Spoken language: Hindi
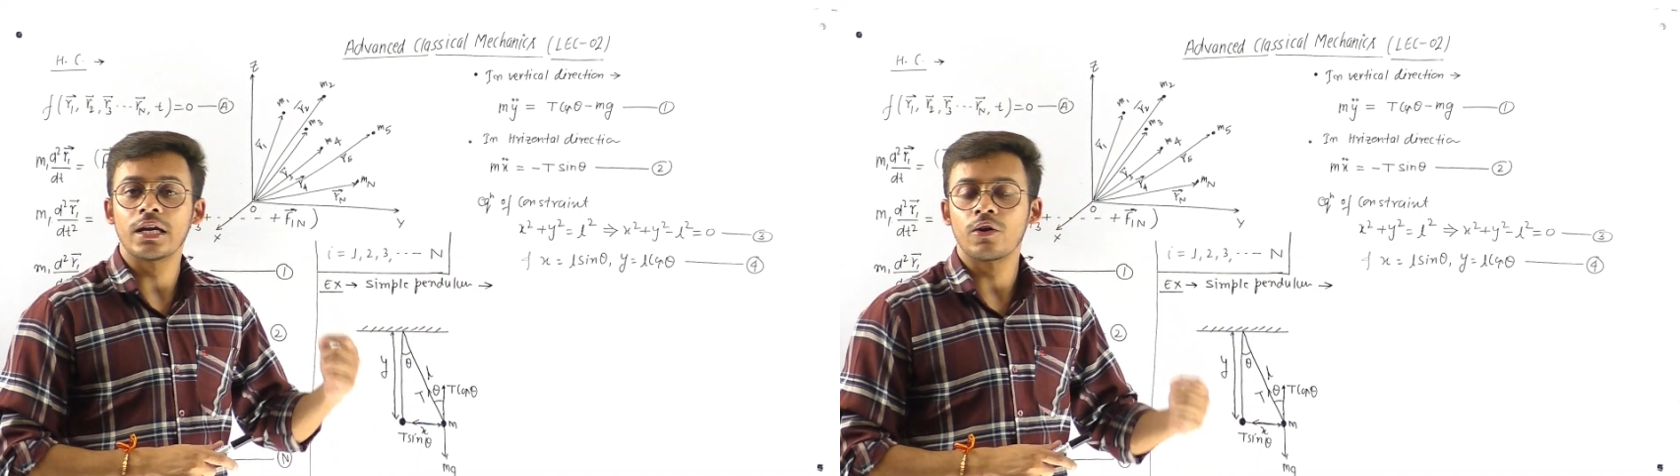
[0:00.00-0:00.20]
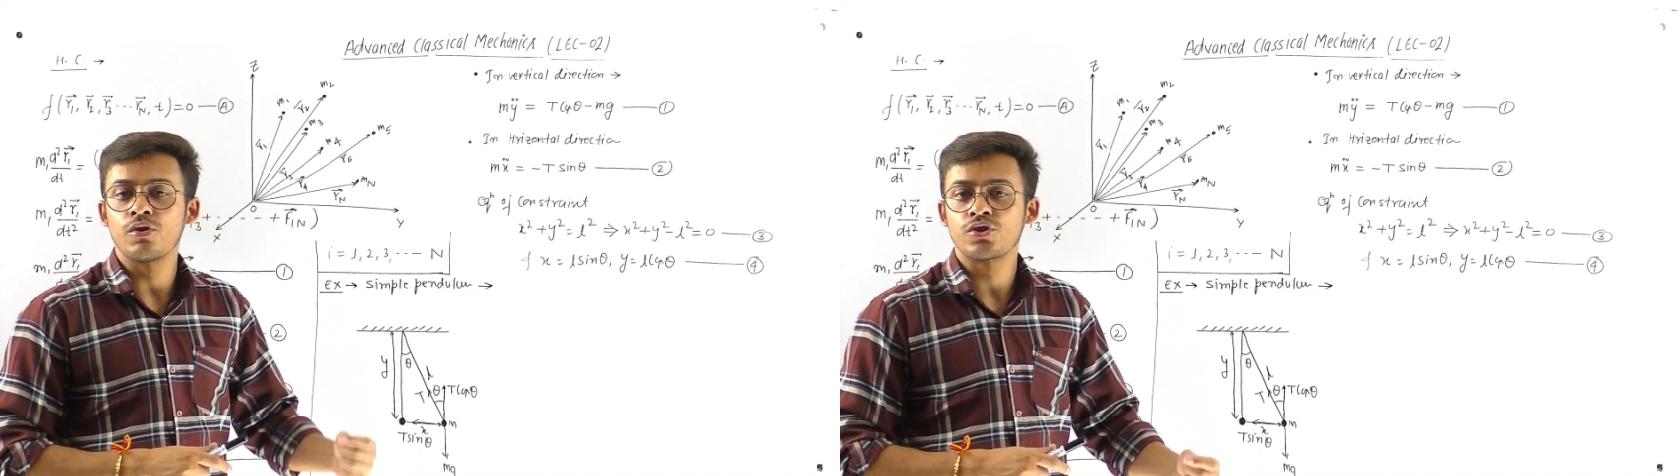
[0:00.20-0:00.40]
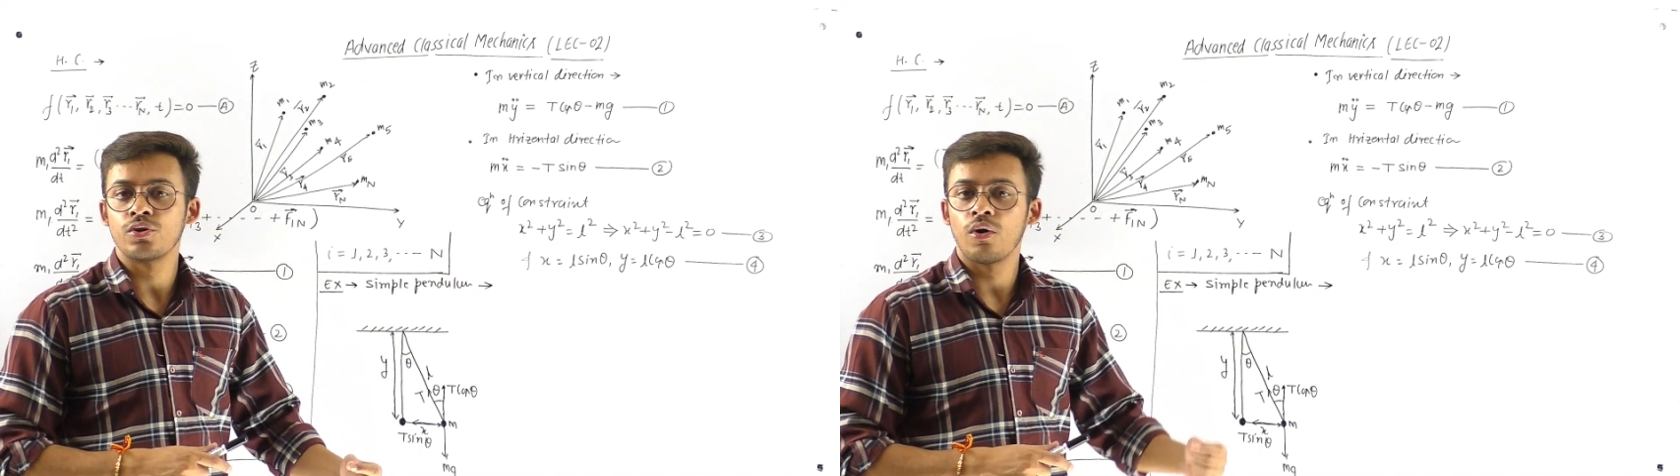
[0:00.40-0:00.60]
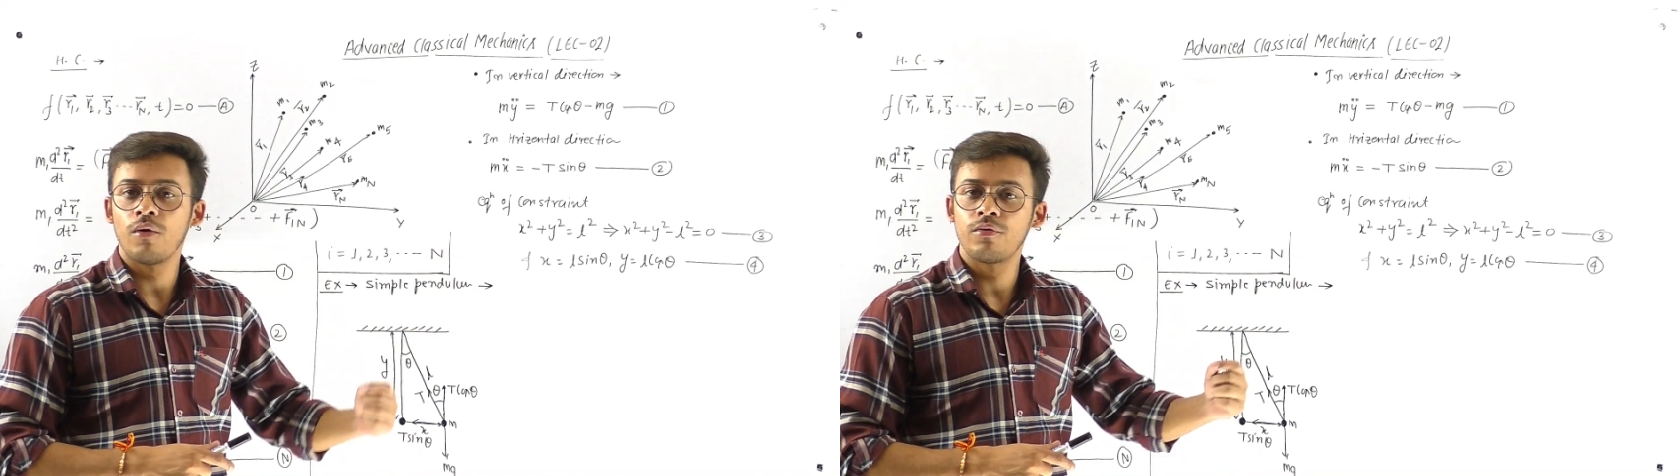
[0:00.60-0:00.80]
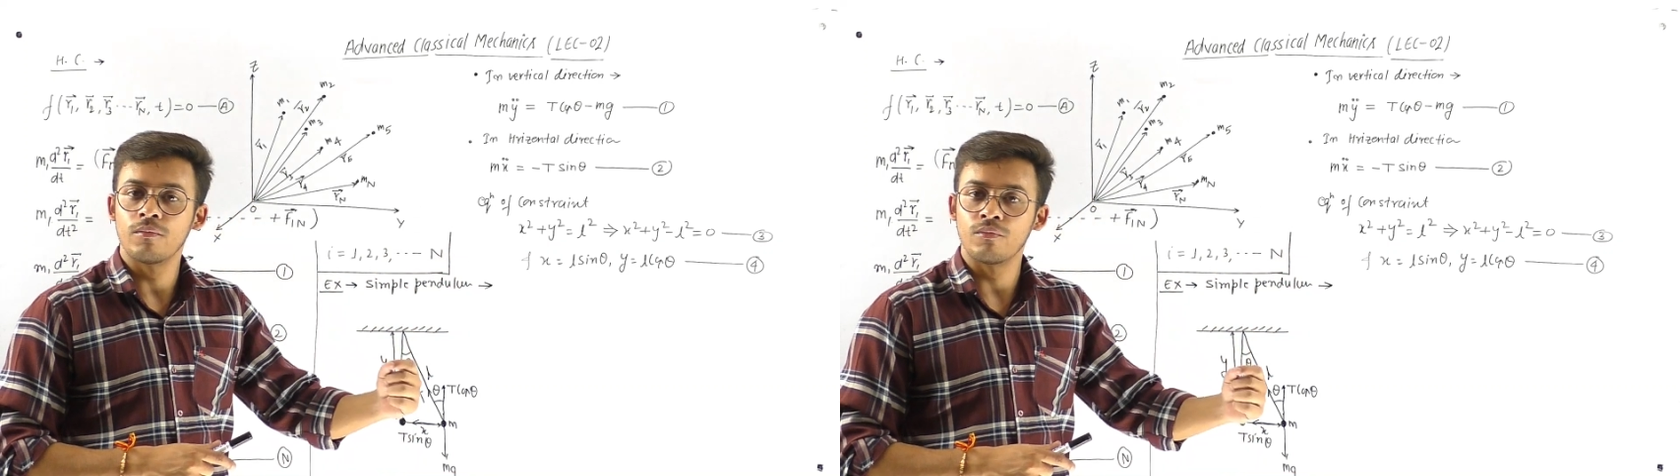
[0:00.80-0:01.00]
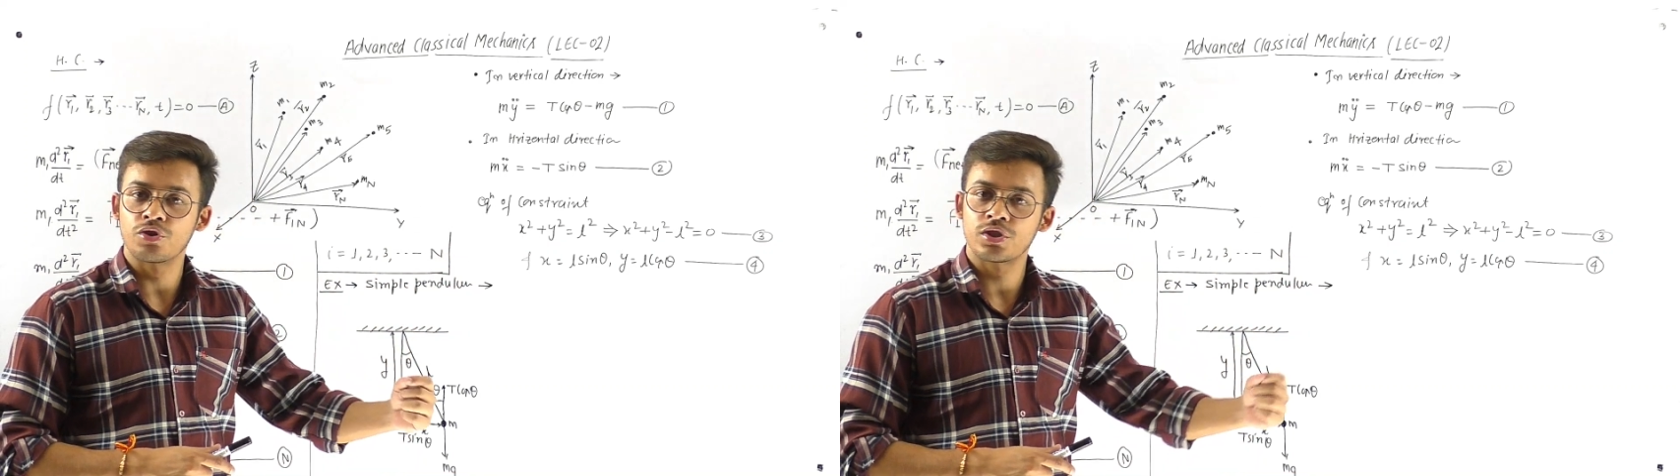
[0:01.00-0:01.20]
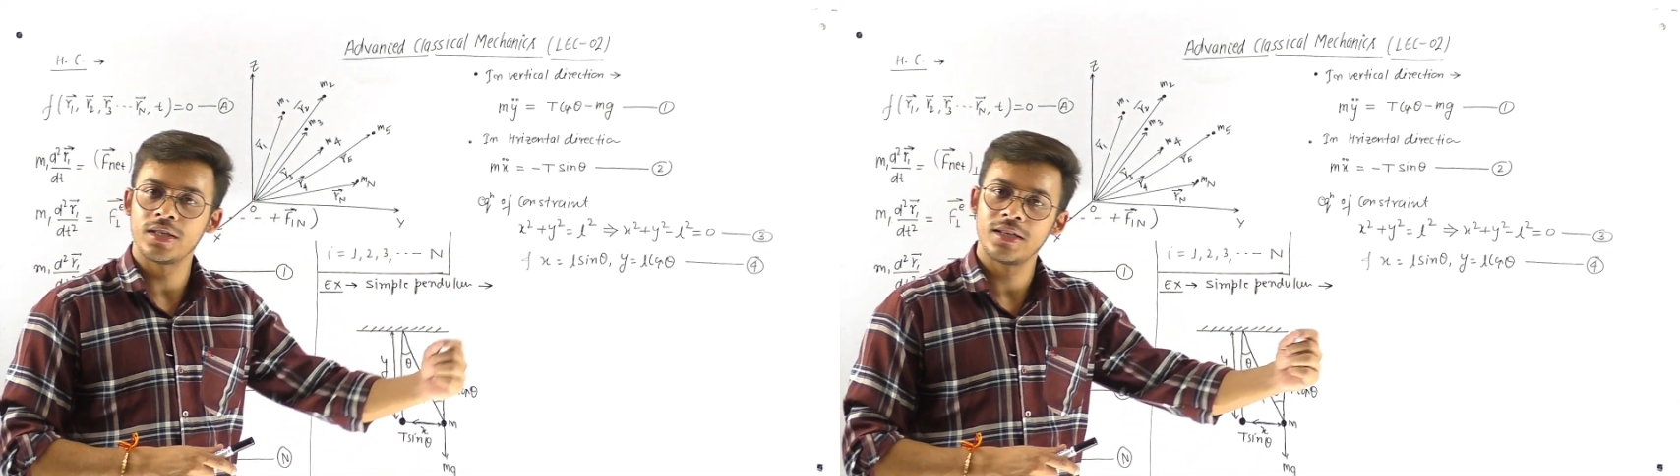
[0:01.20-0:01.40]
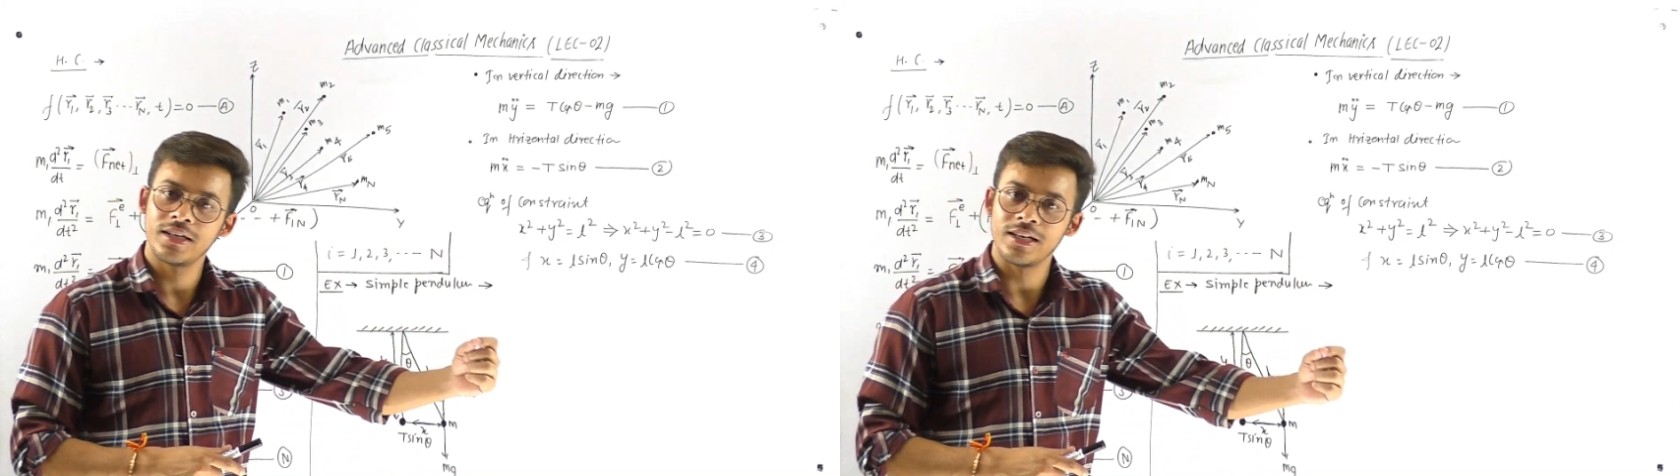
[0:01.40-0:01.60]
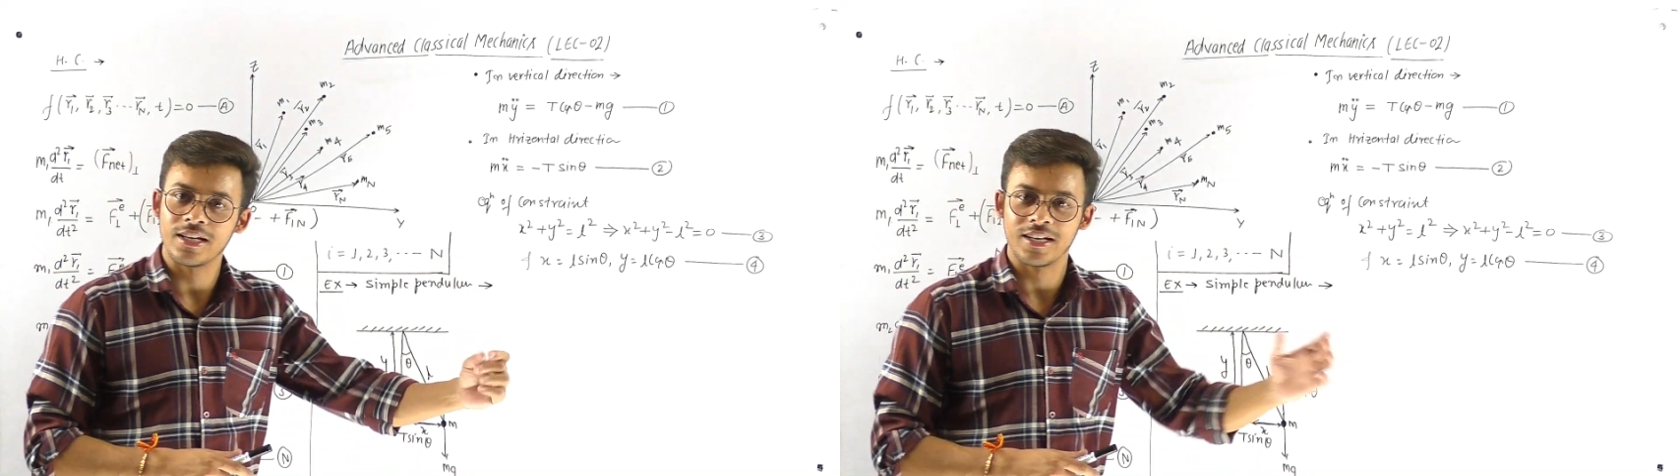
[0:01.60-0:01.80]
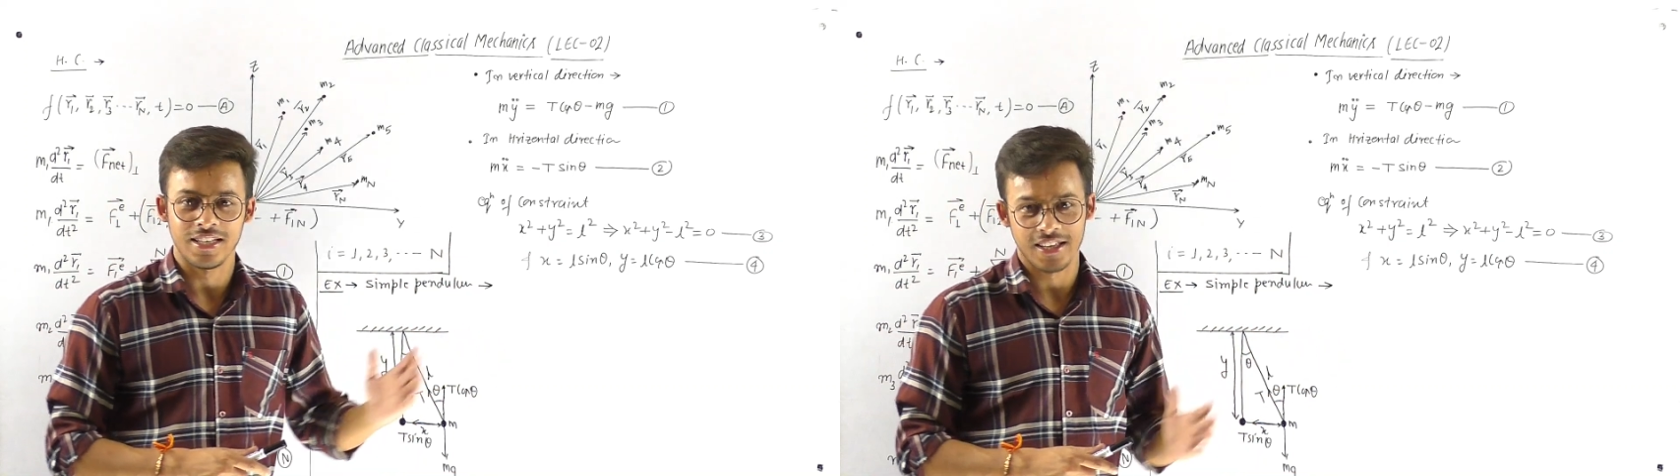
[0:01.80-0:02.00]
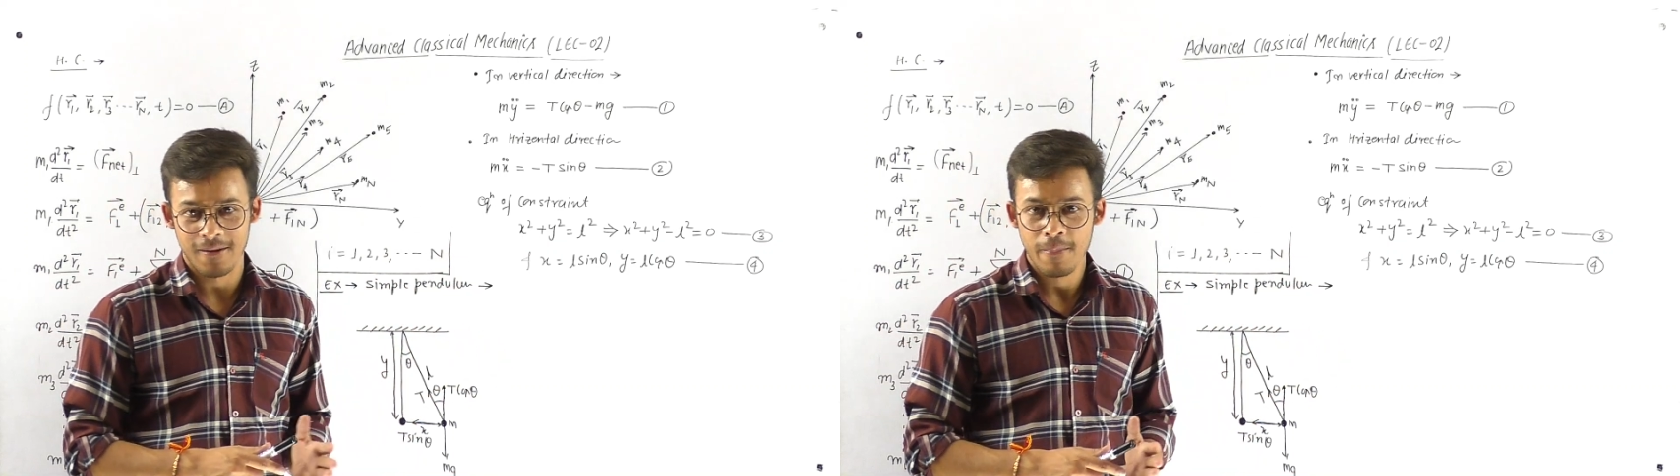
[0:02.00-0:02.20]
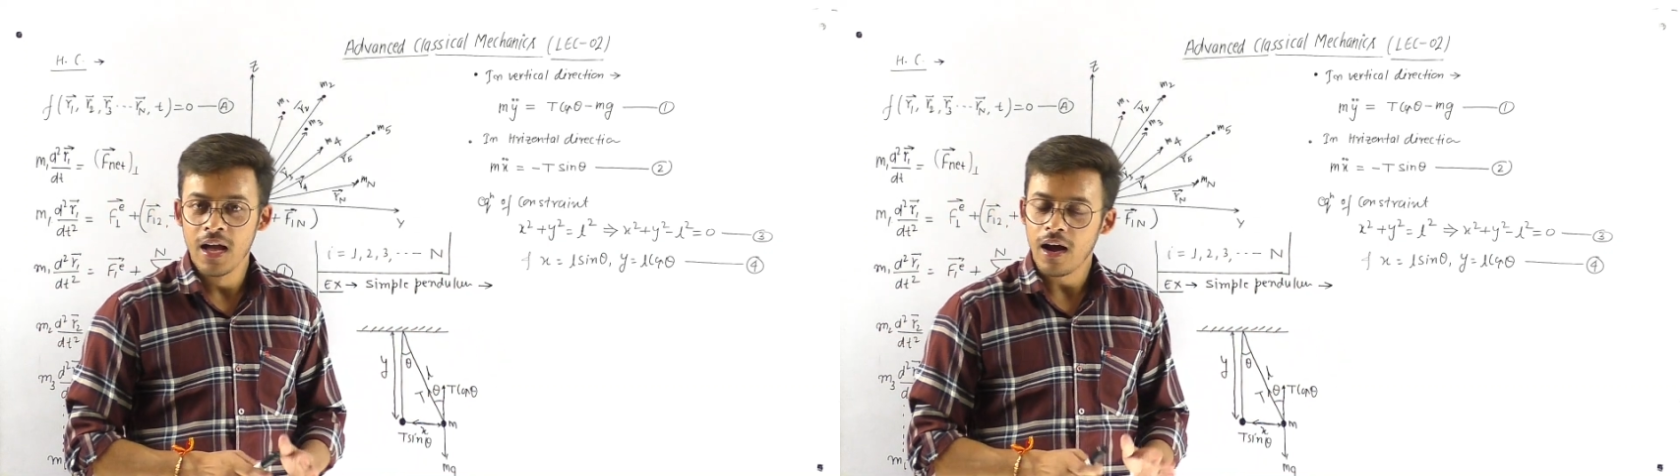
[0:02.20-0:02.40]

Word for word: इक्वेशन ऑफ मोशन लिखनी है